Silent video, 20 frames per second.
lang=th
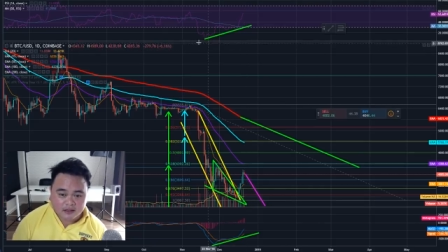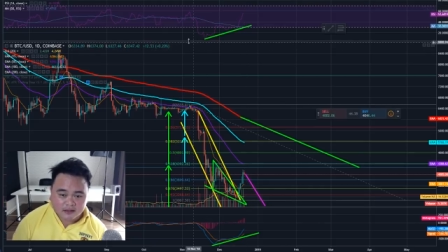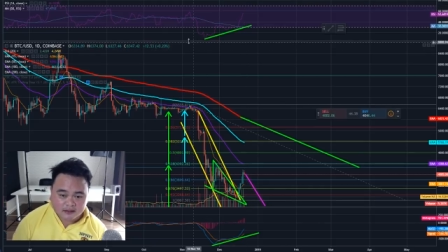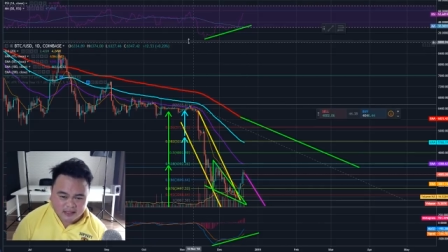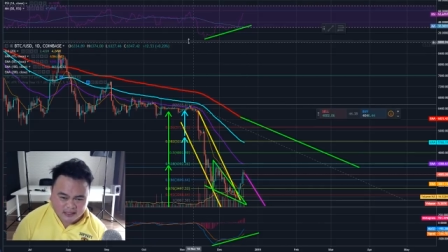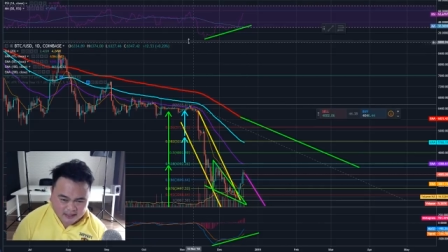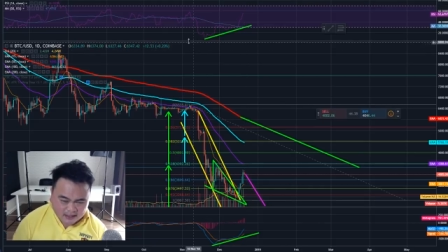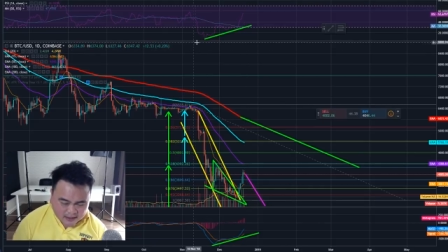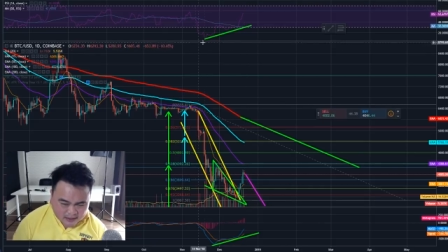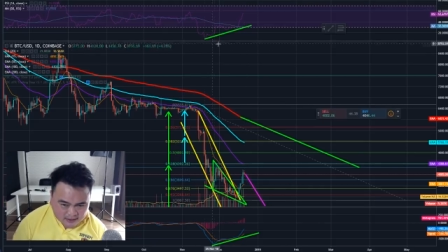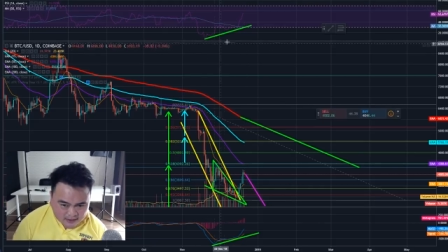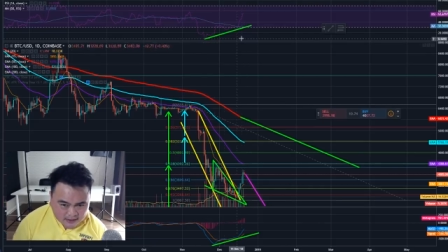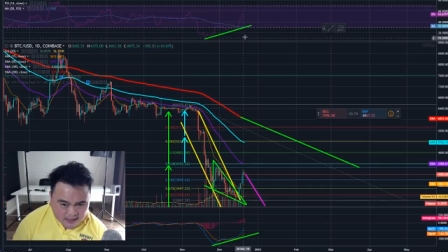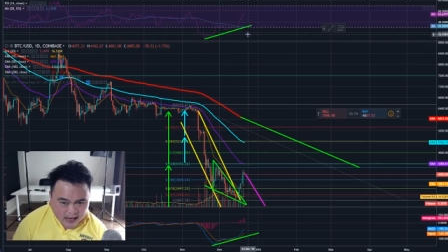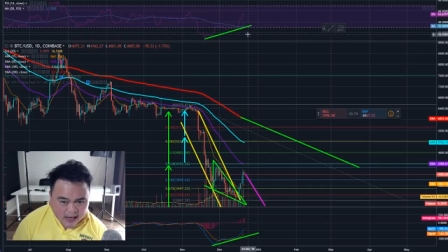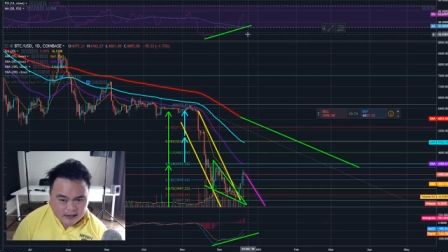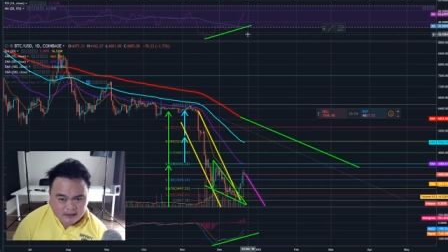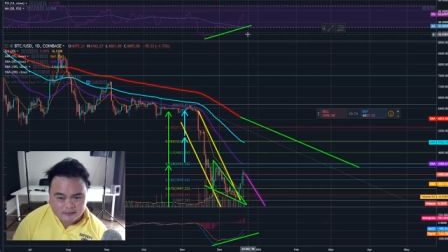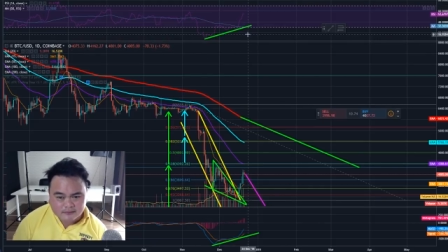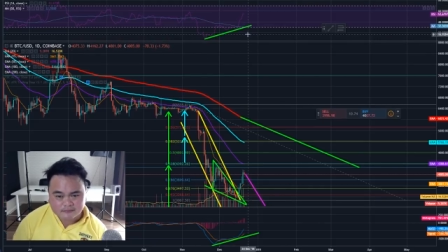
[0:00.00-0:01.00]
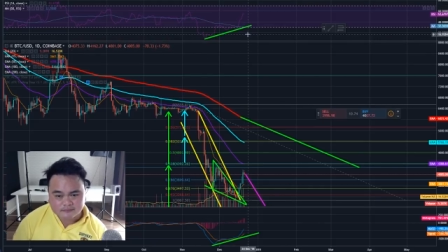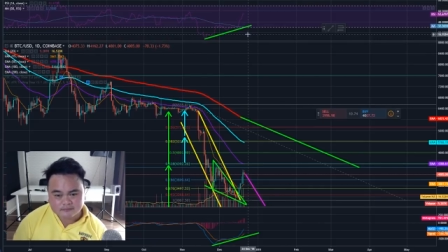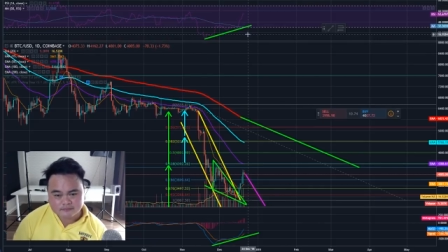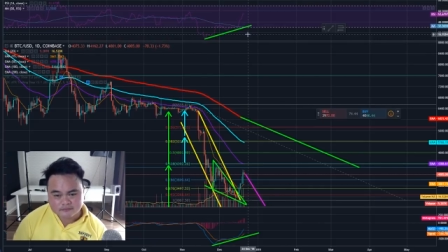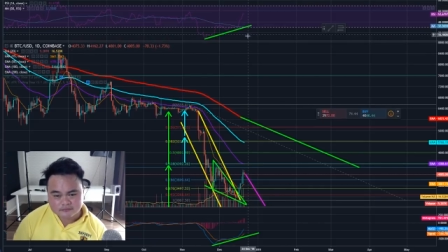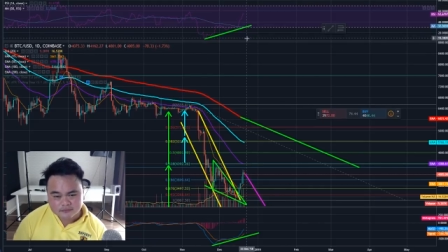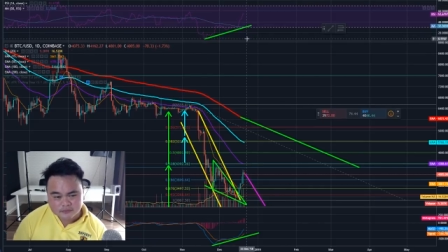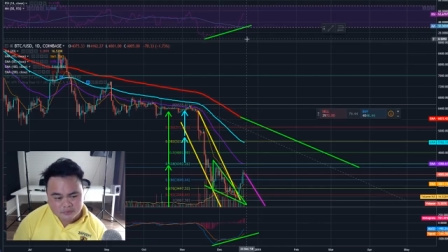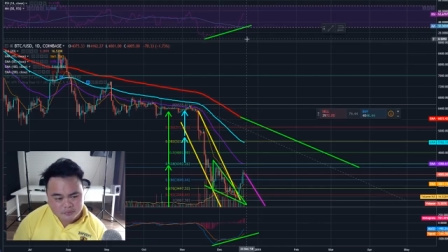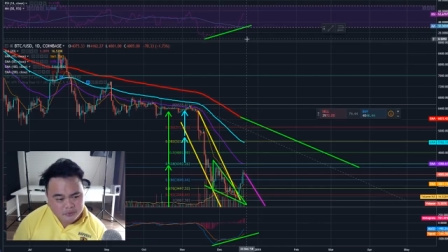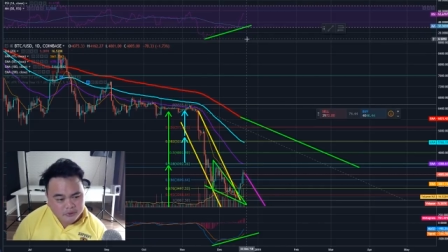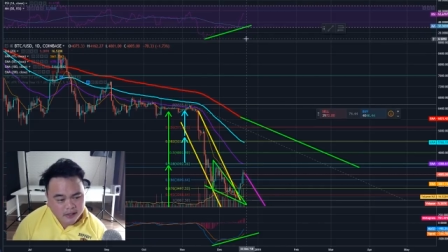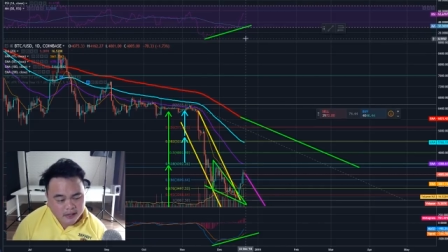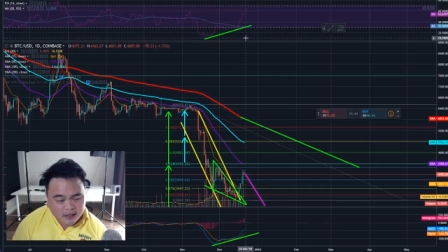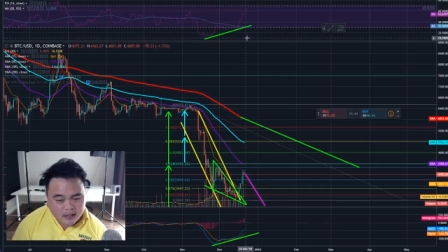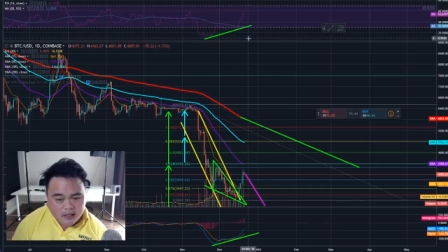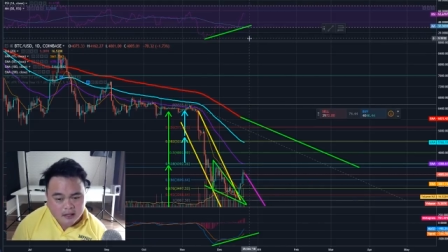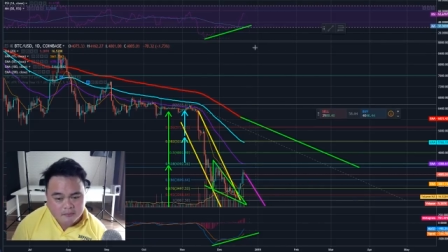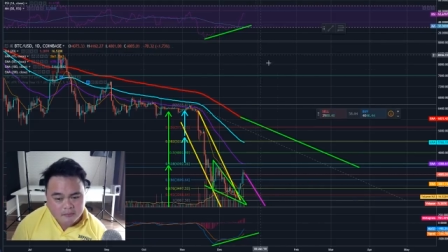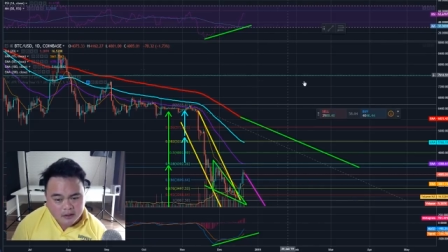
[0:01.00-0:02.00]
แต่ทั้งนี้ทั้งนั้นพูดอย่าง
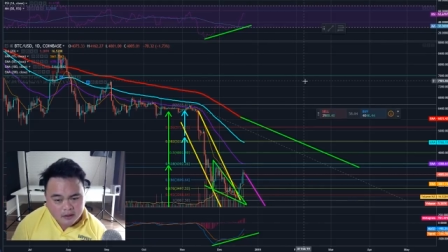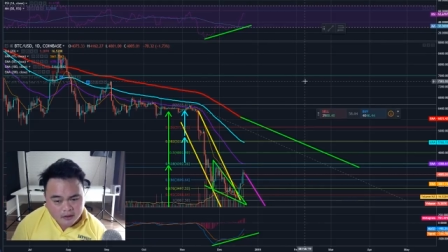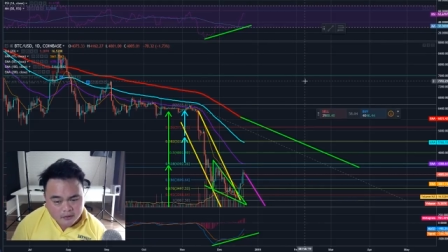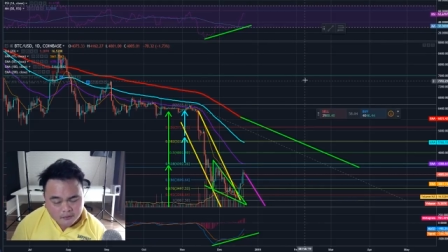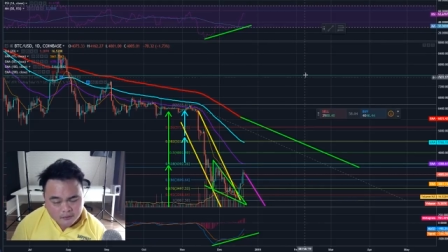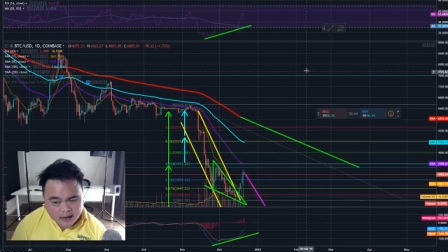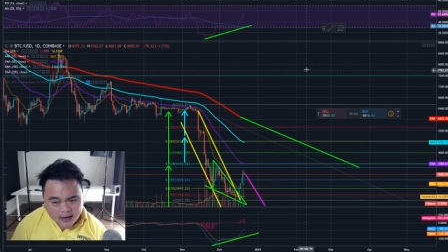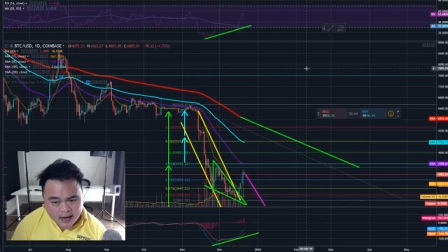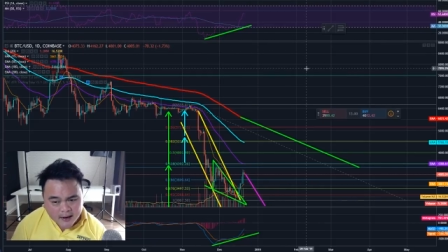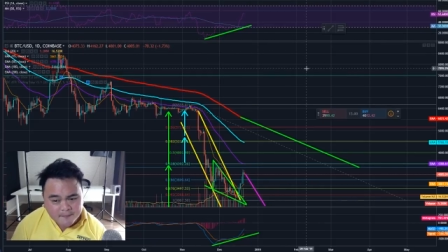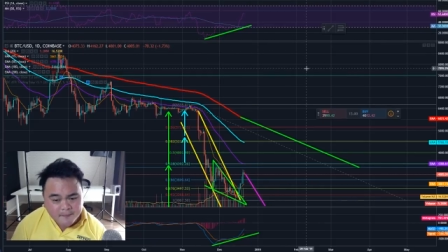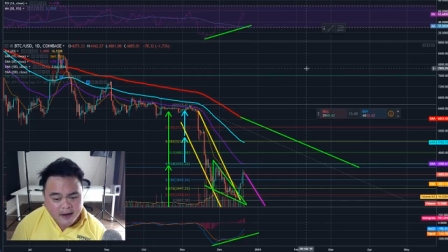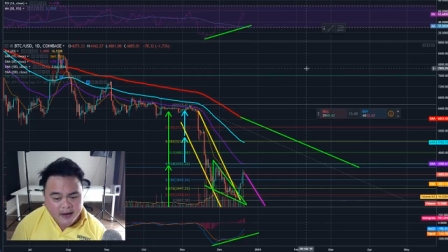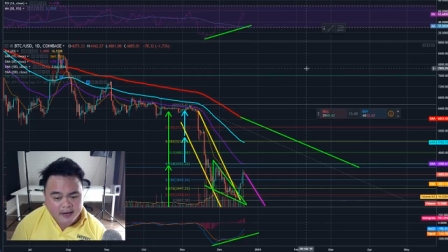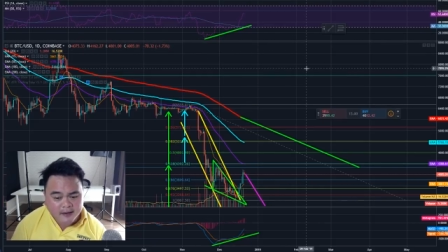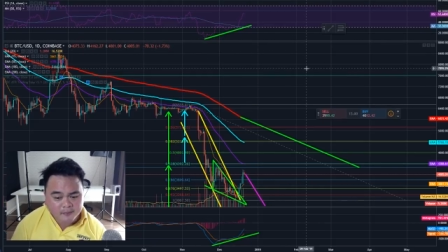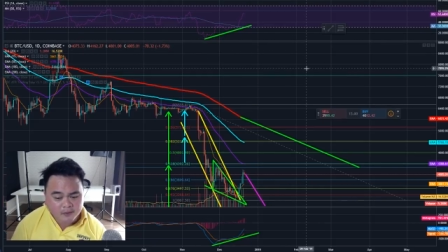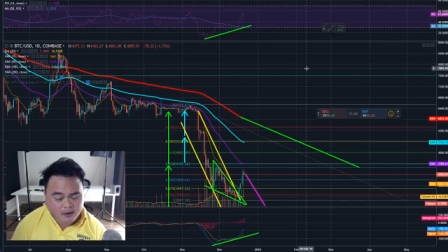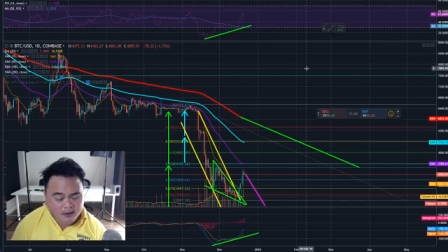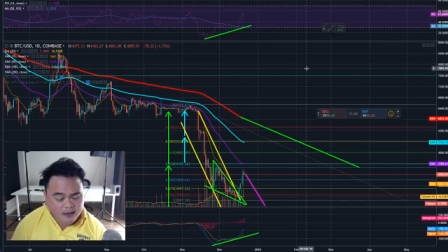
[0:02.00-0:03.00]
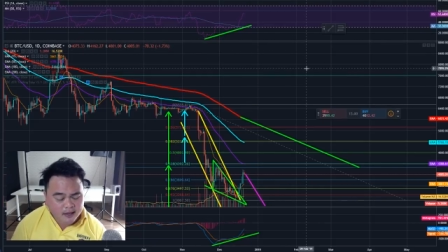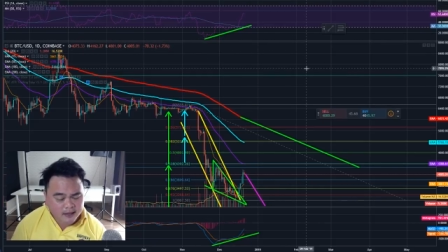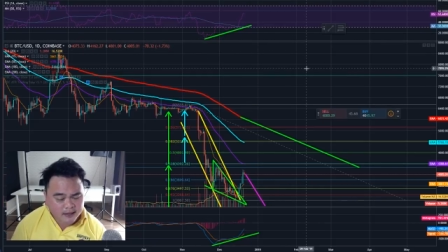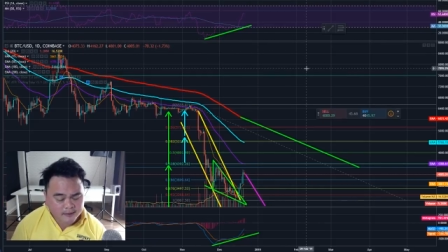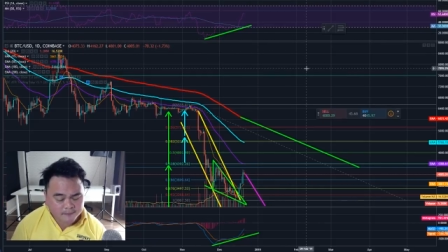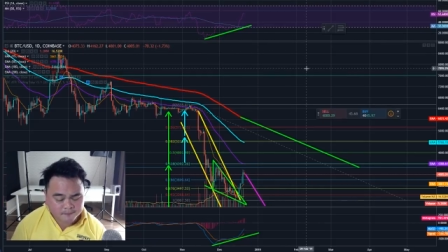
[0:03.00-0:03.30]
นี้มันก็ดูง่ายไปเพราะอะไร